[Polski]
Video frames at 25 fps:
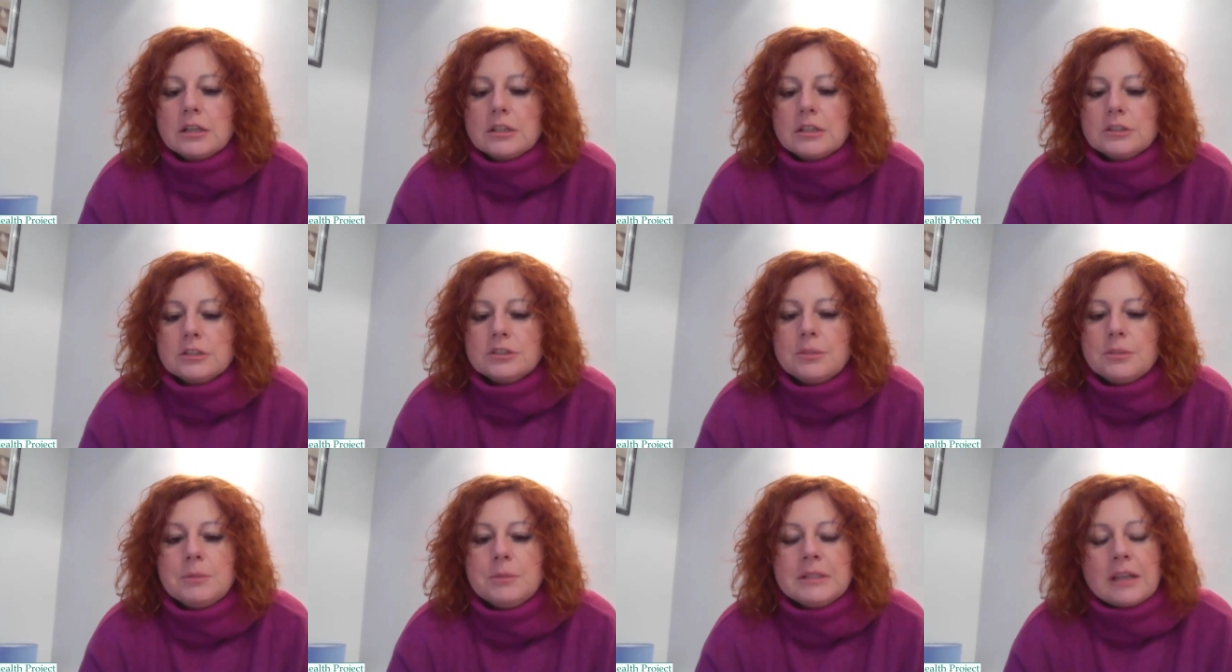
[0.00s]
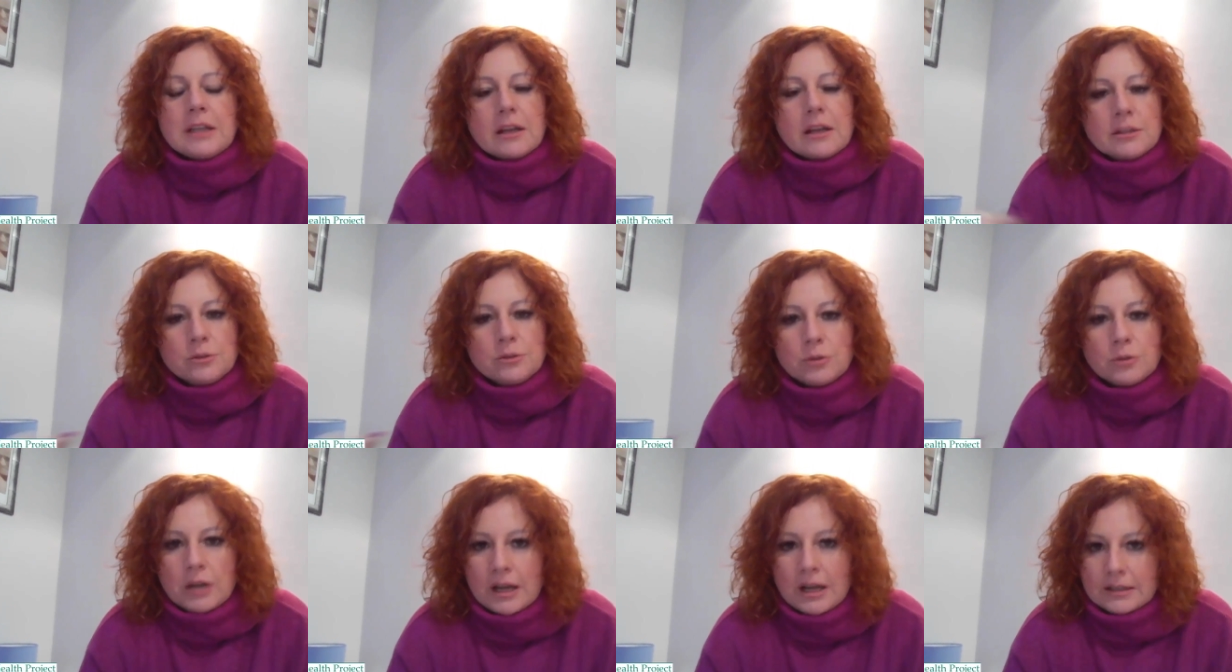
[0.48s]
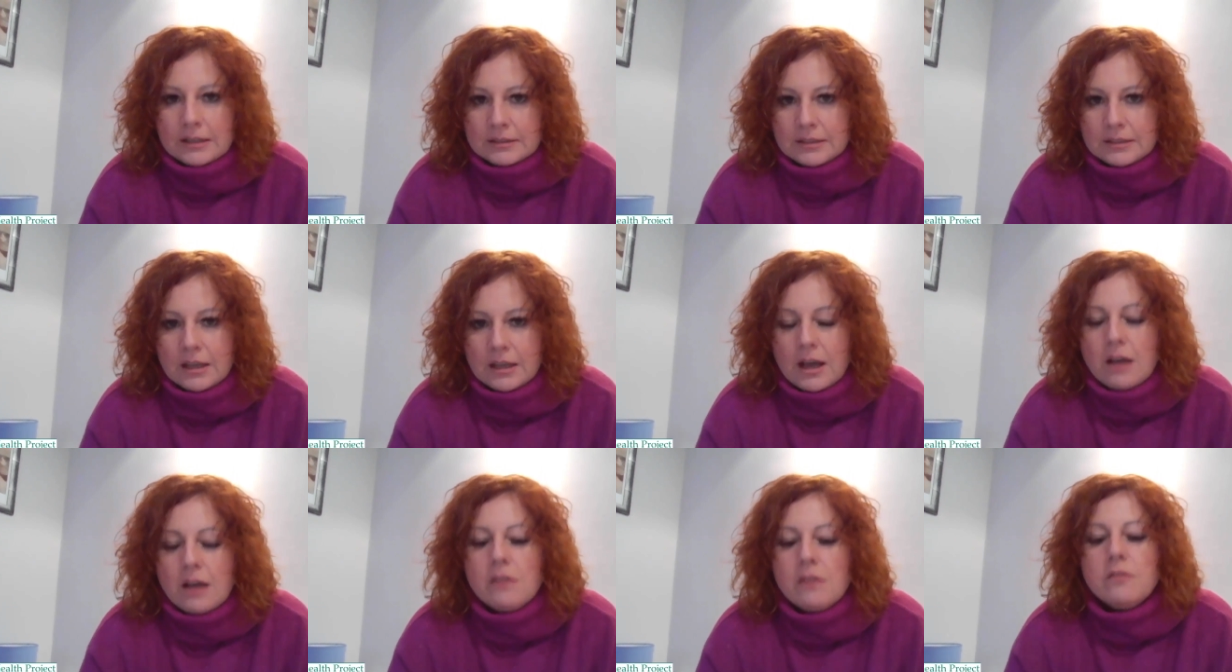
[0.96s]
żeby ta
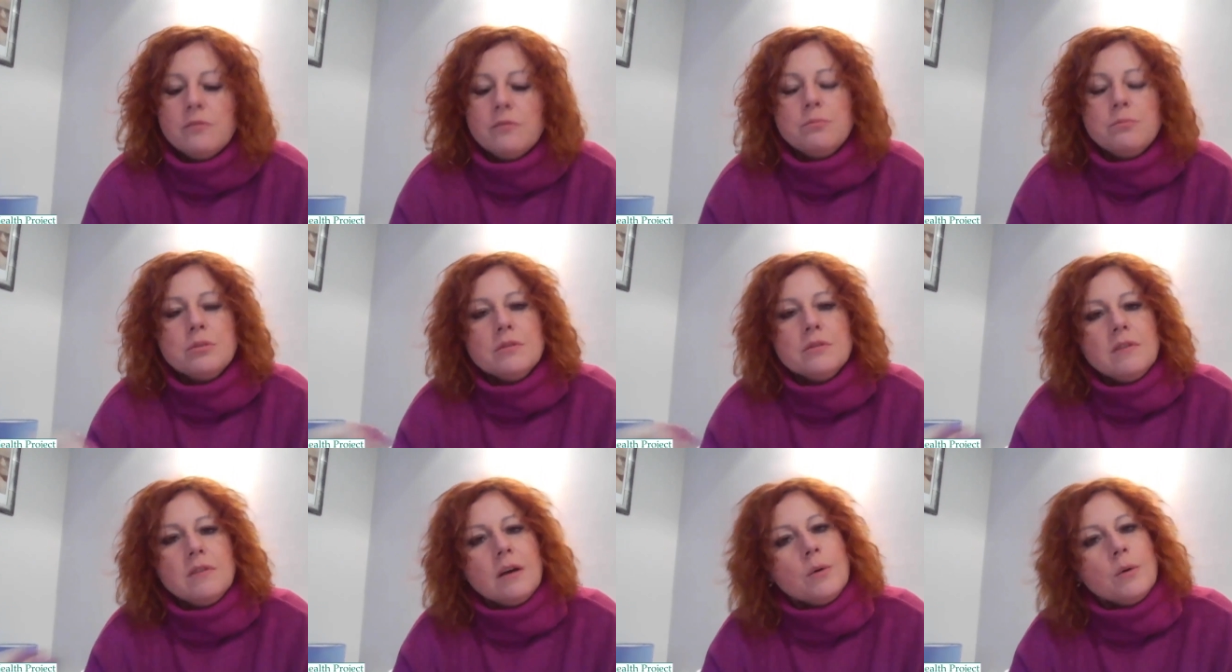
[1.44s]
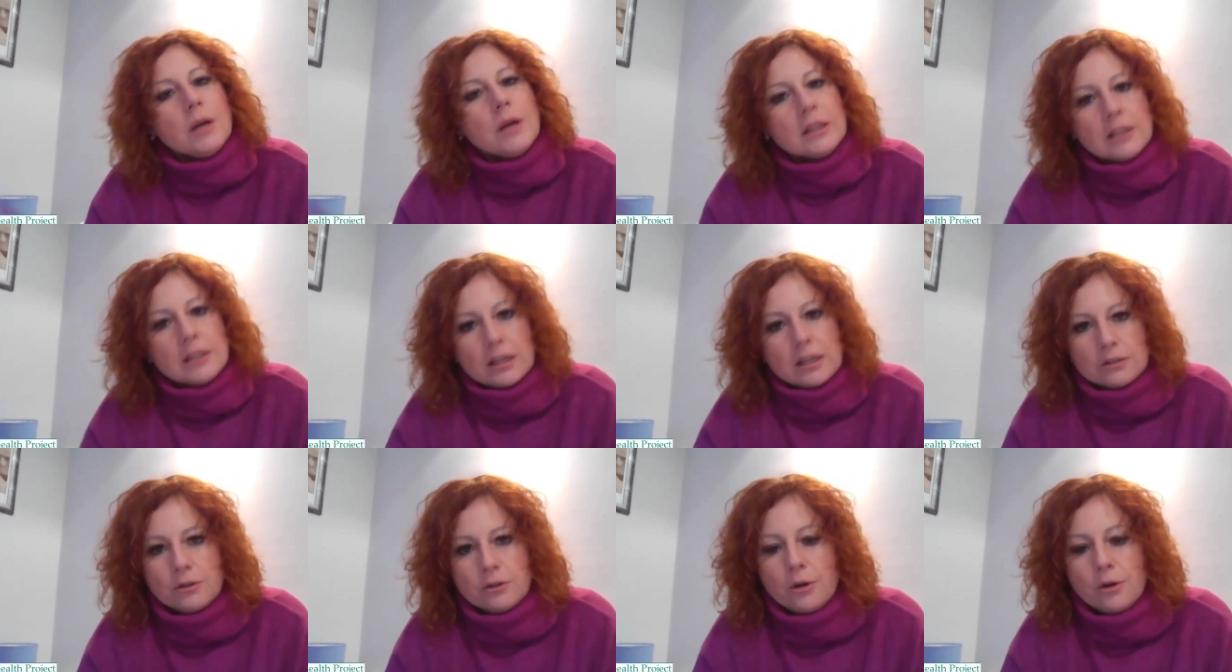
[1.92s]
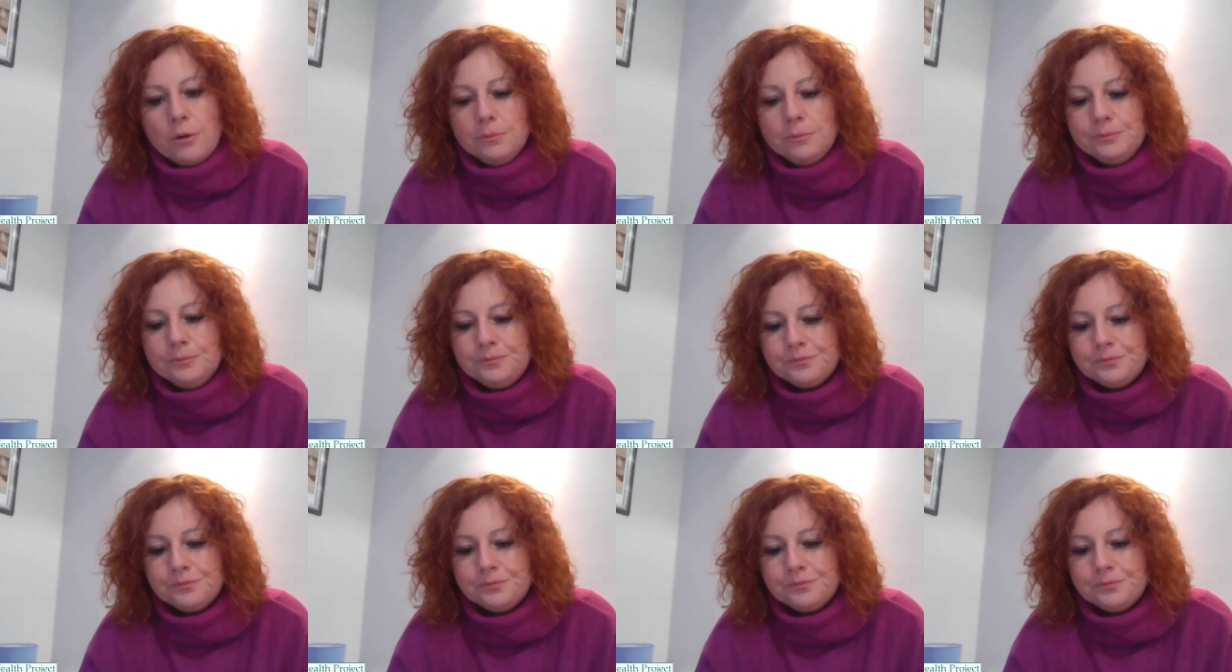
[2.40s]
edukacja wpływała na to,